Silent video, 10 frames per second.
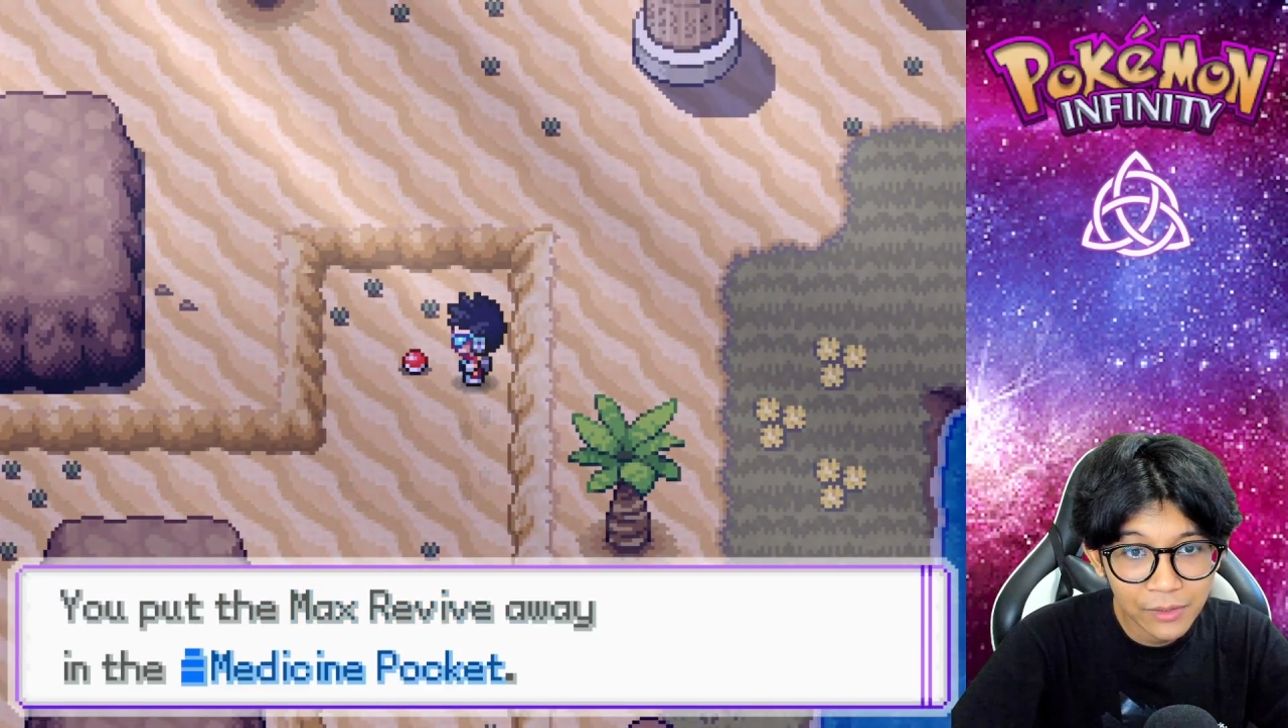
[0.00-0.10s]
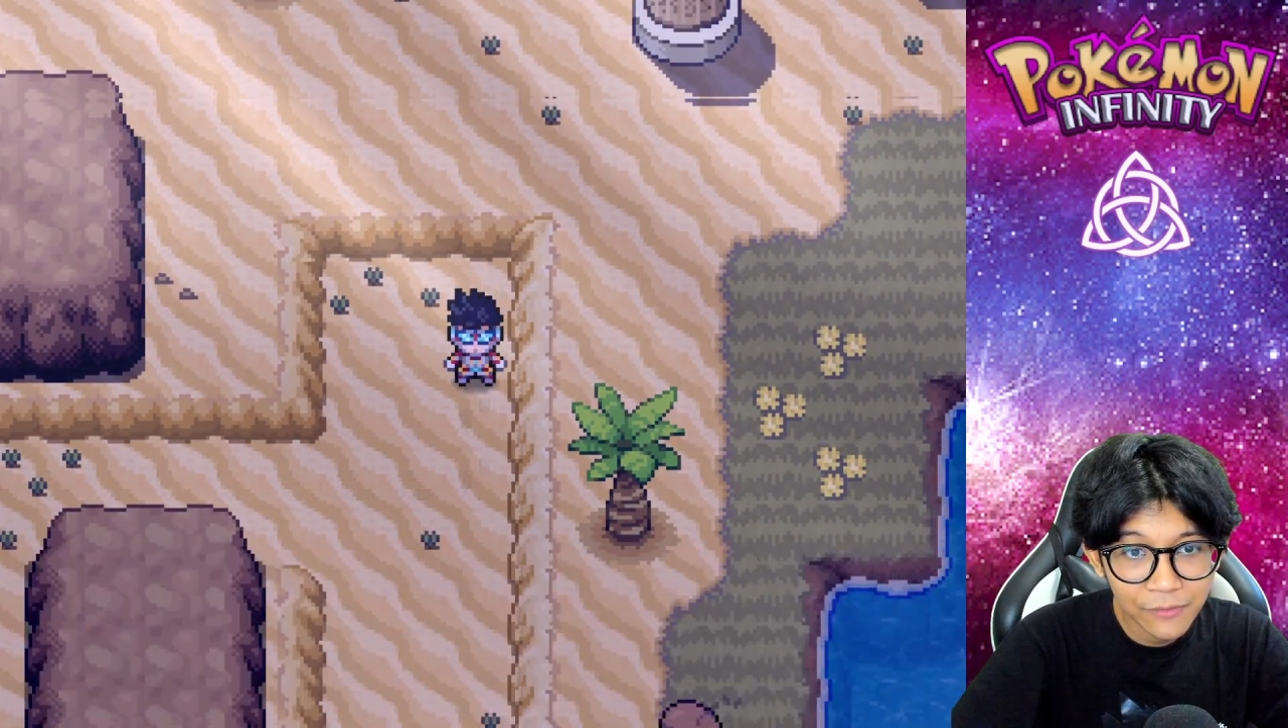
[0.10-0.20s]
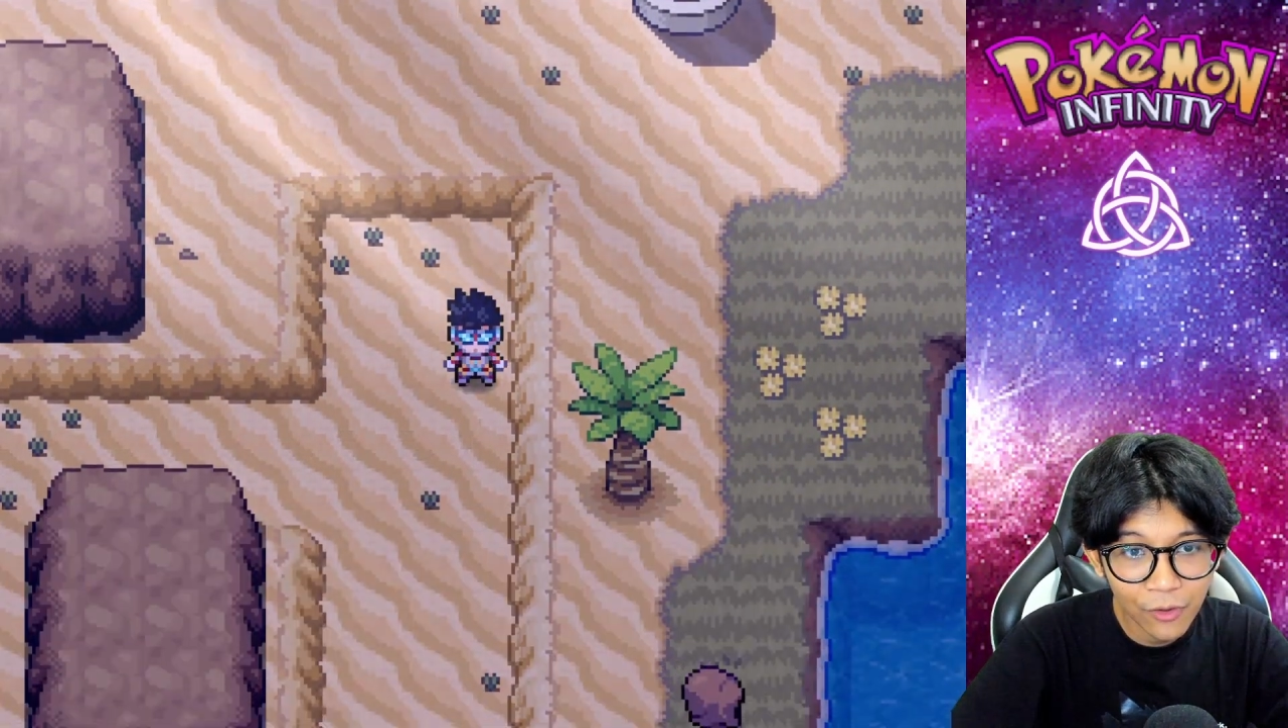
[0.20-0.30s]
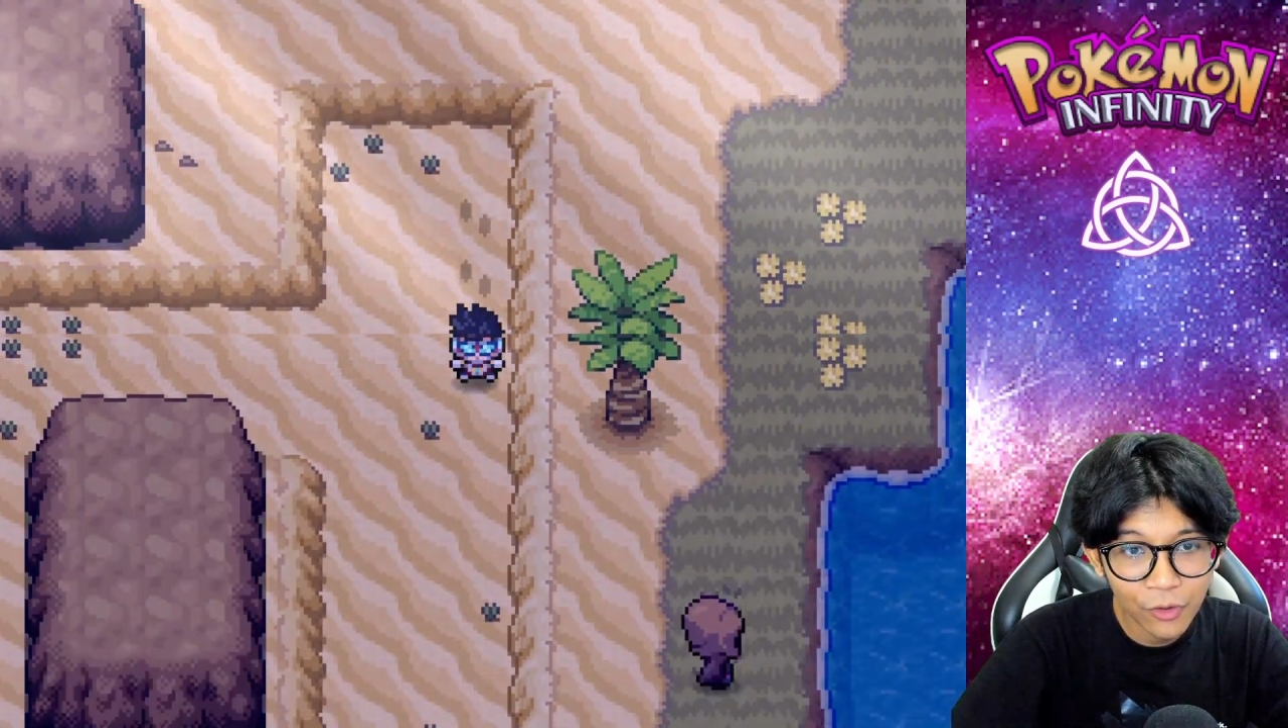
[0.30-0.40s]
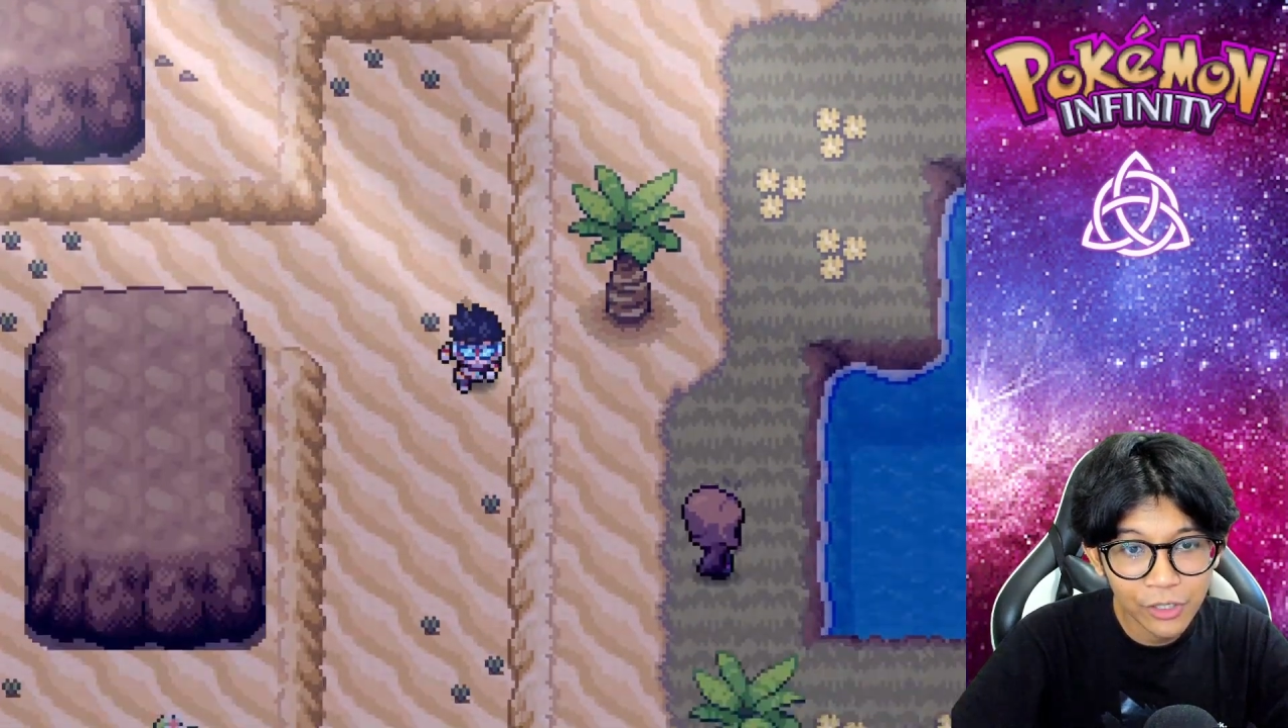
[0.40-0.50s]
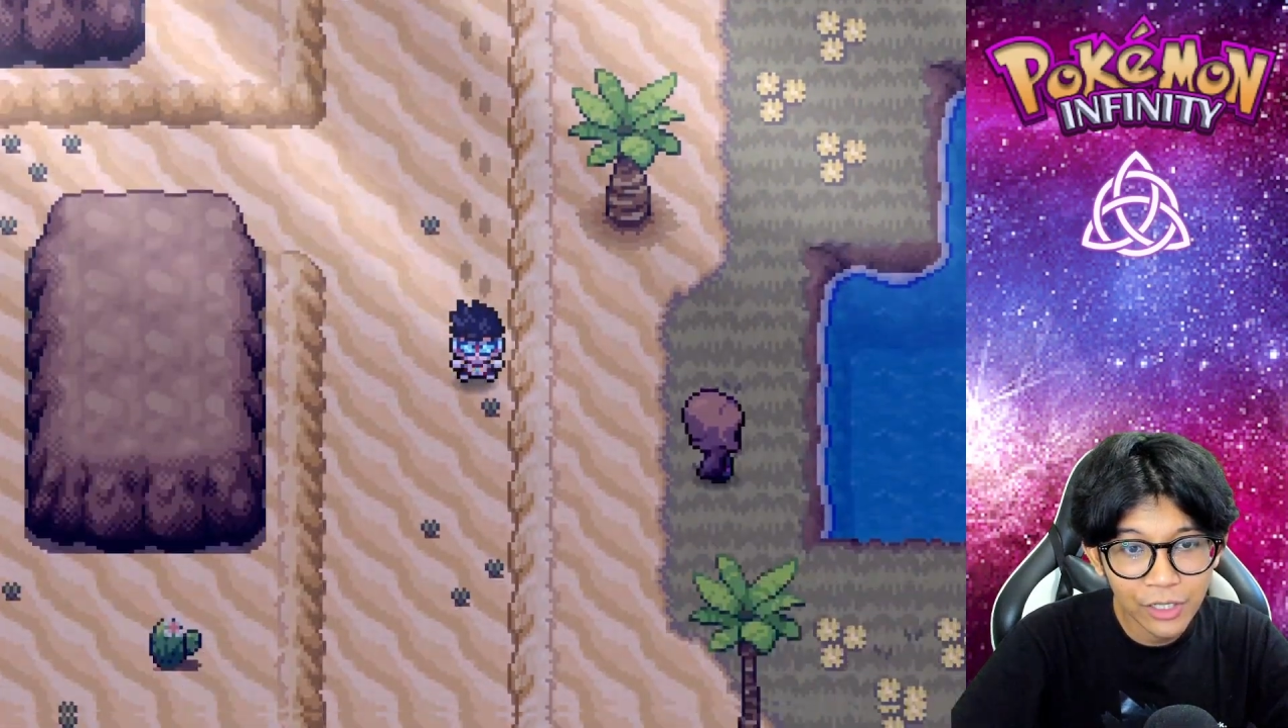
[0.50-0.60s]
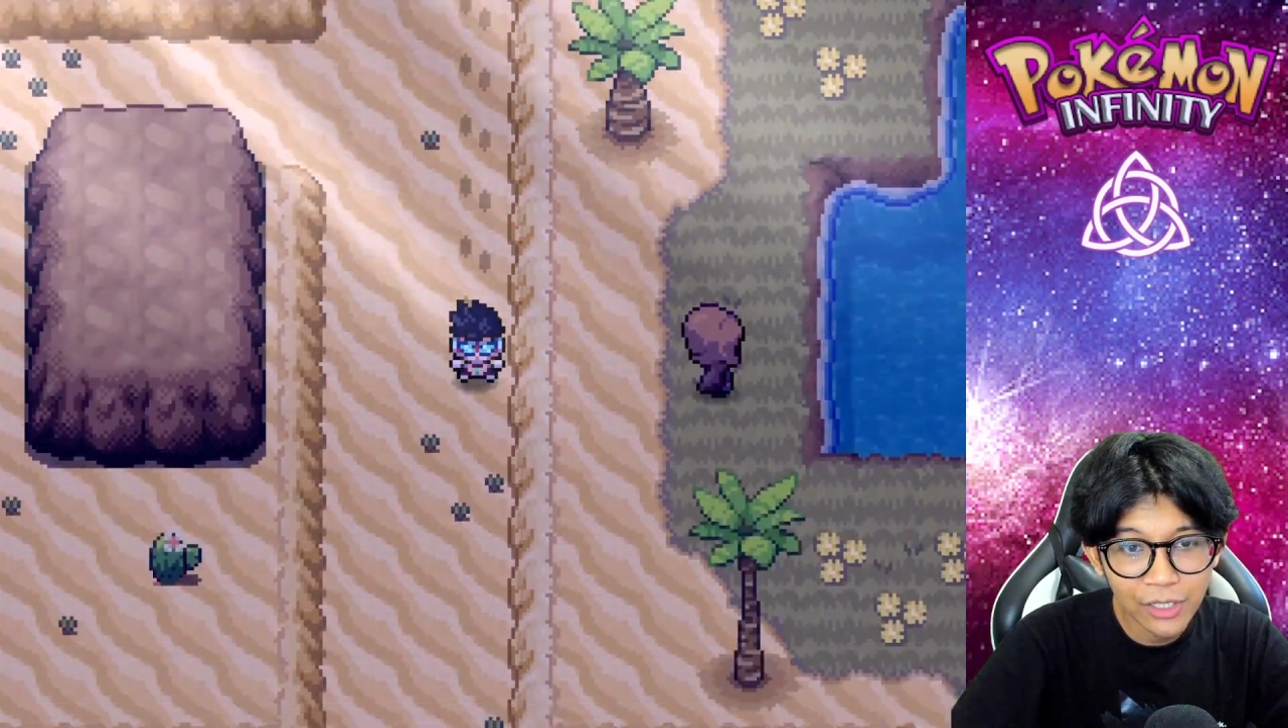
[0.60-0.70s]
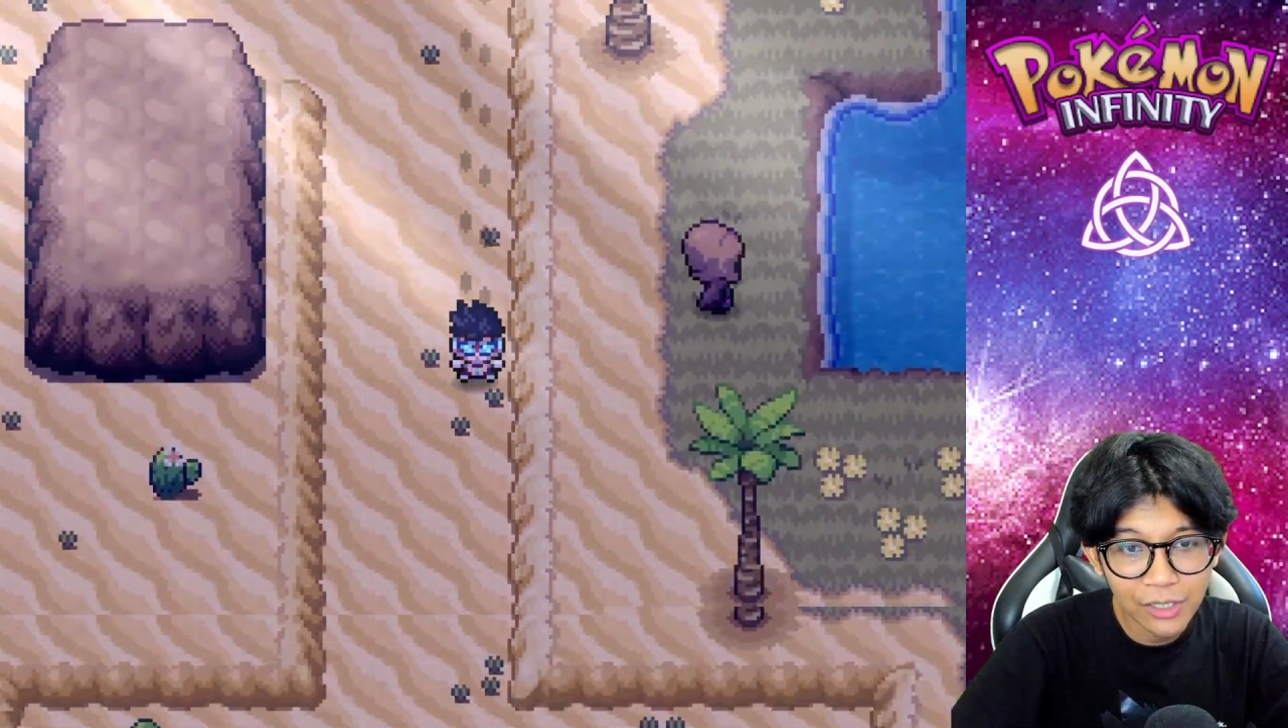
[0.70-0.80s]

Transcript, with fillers: Oh, jadi